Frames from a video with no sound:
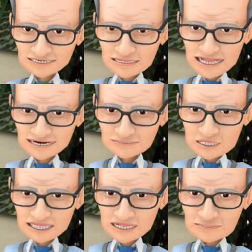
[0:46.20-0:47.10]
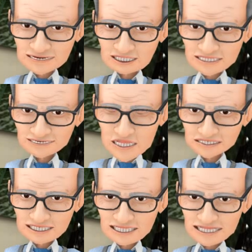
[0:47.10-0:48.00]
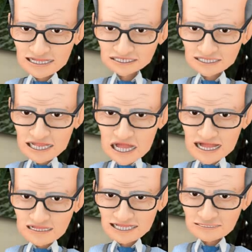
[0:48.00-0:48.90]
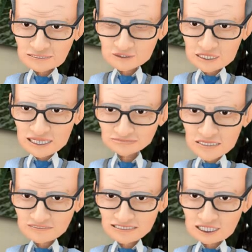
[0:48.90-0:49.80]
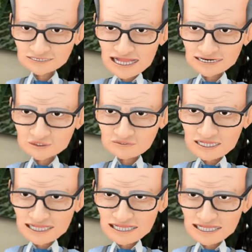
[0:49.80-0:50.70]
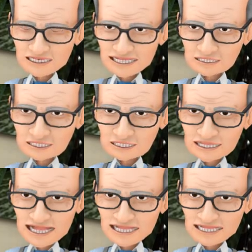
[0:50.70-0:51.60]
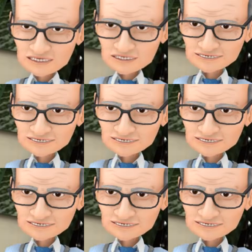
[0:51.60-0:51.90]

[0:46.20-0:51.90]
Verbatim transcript: dalla base del motore della scuderia Ferrari V8 4,3 litri, ma riesce a